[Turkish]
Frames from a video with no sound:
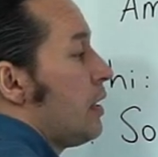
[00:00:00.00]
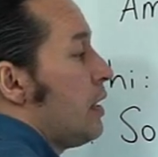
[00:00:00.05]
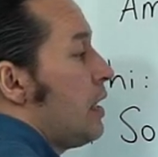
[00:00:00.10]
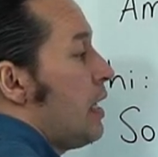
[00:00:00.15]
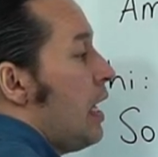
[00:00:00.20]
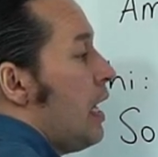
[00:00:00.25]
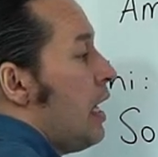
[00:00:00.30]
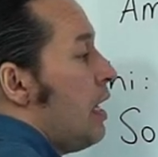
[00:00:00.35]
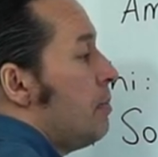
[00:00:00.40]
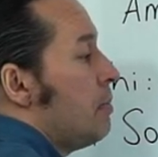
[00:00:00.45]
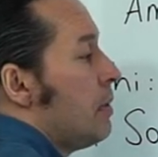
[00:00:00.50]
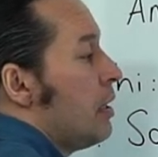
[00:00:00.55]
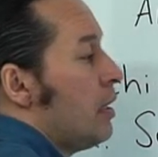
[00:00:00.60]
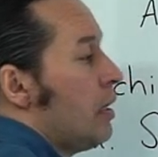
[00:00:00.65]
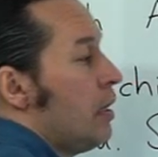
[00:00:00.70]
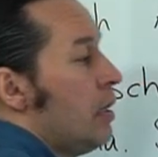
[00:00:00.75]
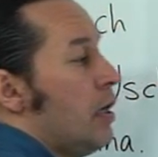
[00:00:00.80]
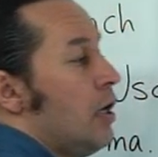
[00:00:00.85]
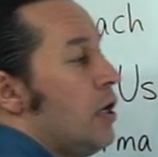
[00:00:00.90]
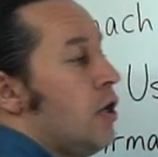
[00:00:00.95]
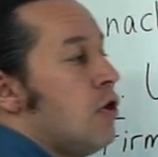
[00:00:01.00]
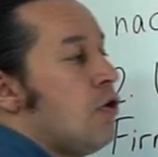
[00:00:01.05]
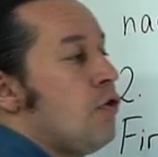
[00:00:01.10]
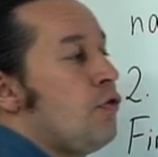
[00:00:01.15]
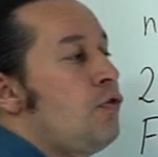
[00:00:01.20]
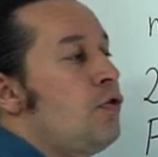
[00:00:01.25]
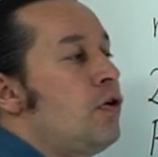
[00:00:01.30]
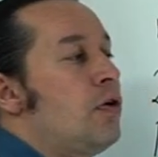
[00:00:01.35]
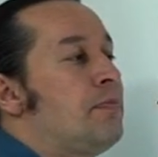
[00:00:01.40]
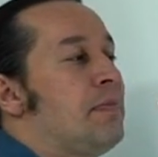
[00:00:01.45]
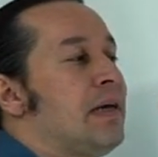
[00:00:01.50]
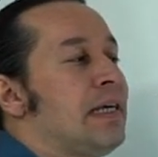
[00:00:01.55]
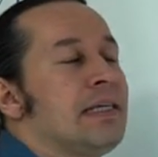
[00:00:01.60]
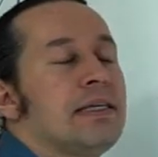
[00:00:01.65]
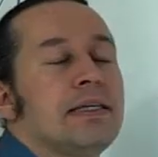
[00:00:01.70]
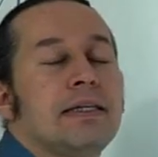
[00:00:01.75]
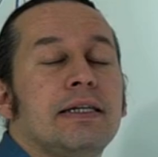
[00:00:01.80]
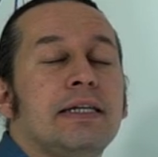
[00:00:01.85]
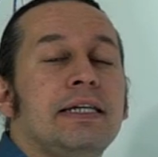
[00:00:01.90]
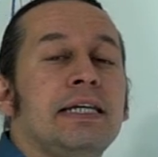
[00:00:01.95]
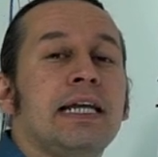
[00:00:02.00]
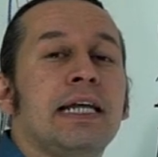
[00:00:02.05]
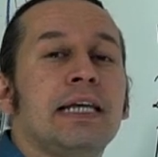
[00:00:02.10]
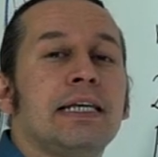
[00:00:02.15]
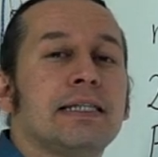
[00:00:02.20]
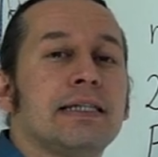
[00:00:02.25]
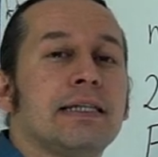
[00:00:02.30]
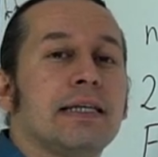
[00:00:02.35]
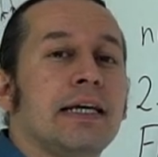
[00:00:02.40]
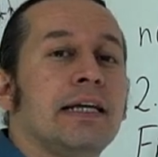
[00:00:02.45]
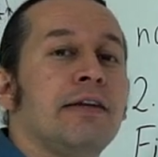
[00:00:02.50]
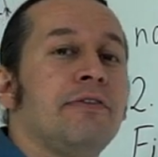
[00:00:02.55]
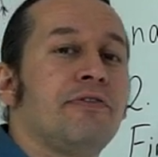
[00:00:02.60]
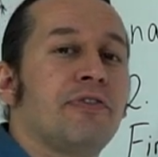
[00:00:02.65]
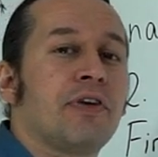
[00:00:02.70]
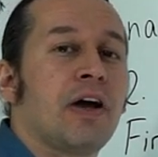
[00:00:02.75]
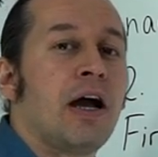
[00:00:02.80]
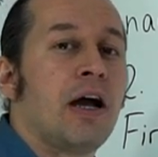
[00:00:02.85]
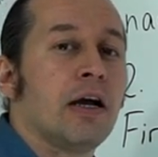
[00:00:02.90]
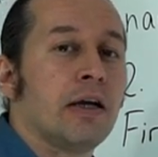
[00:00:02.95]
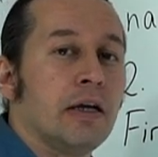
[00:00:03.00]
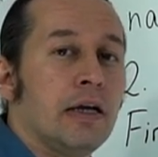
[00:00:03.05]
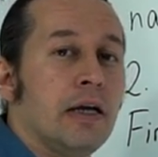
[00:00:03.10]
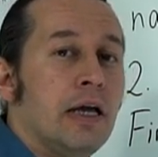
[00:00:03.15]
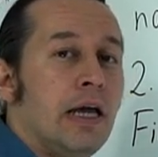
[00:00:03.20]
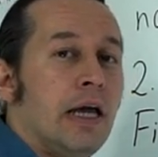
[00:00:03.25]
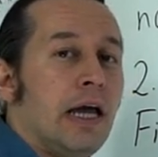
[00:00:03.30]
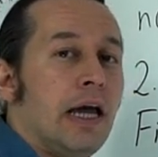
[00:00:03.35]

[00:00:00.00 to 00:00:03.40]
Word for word: käme für mich nicht in Frage.